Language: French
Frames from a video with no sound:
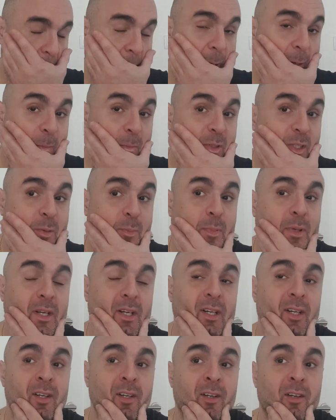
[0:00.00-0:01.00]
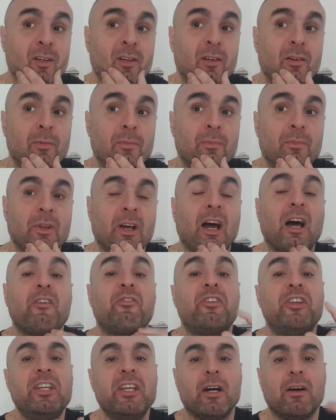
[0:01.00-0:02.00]
Comme il s'appelle,
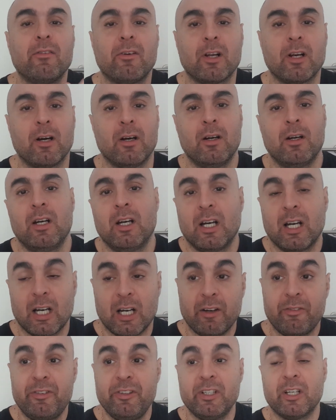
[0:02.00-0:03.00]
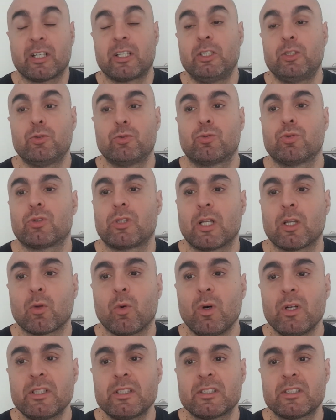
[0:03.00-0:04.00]
Rafinha, voilà. Rafinha qui joue tout à
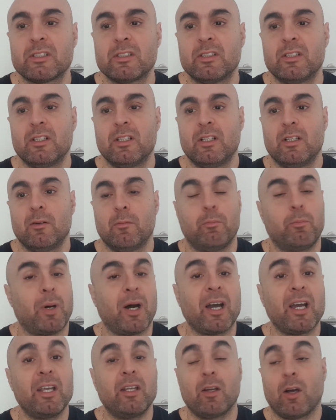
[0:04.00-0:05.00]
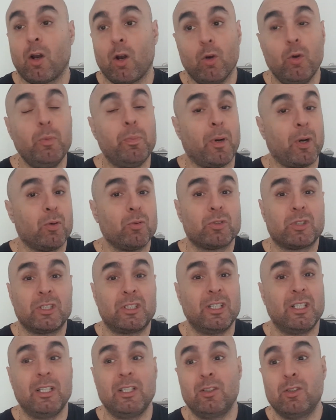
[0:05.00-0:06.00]
droite, pareil. Alors lui, par contre,
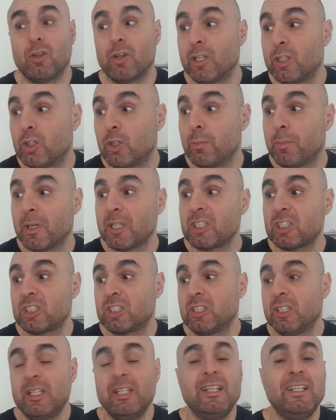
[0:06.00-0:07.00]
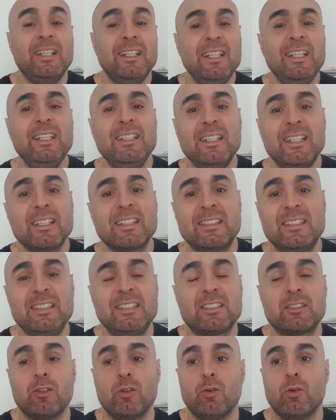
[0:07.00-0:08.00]
c'était dans les deux matchs
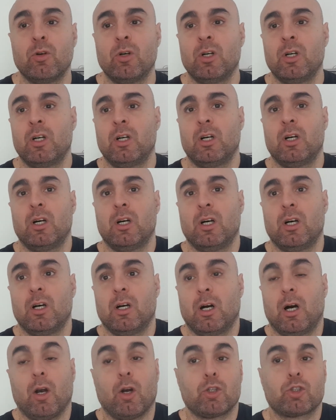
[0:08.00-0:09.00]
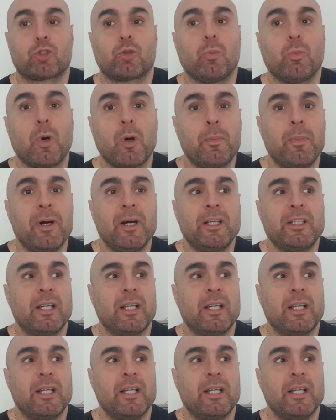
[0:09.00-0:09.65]
inexistant. Alors je comprends pas.